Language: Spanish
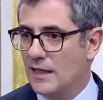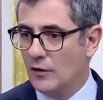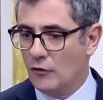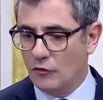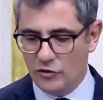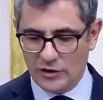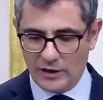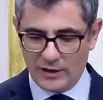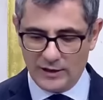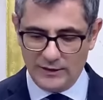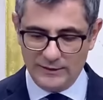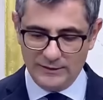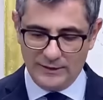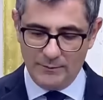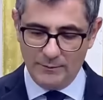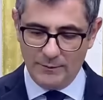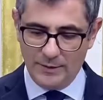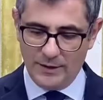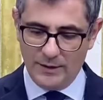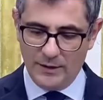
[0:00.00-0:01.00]
aconsejan
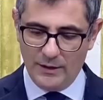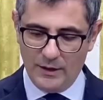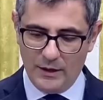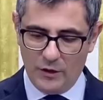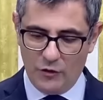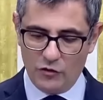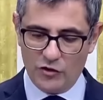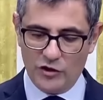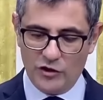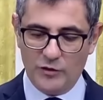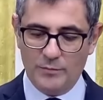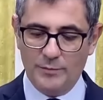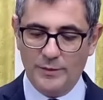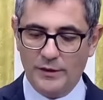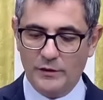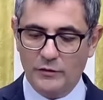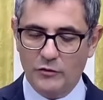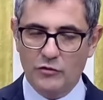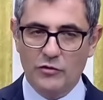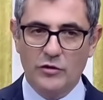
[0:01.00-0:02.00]
también los
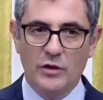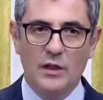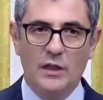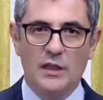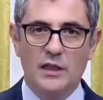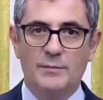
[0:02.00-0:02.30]
expertos.